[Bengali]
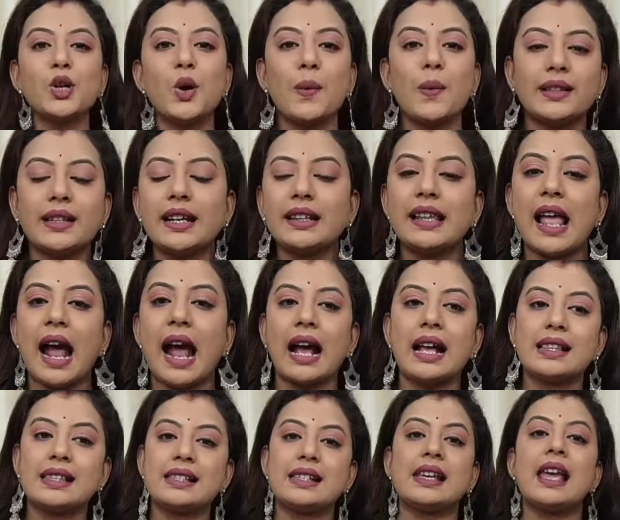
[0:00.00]
তোমাদের
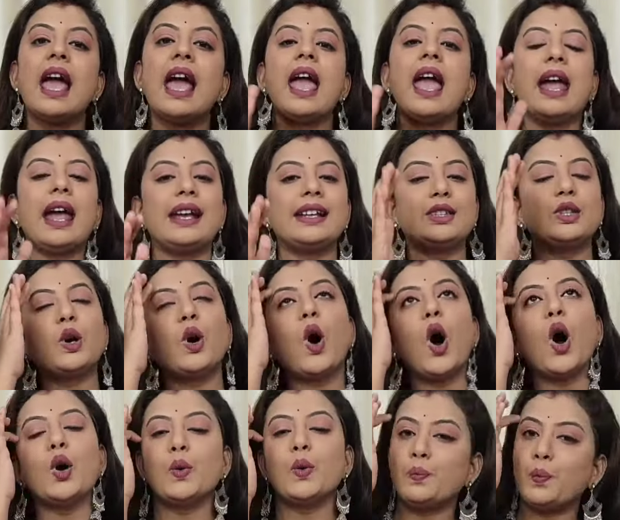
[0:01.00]
দেখাচ্ছি এই তো
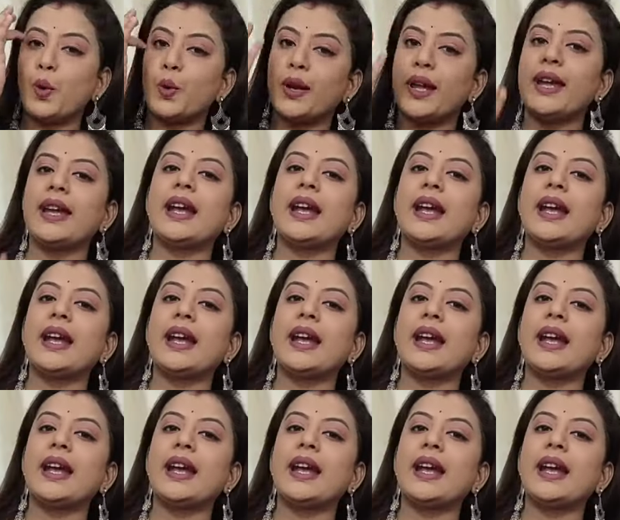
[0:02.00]
গরম পড়েই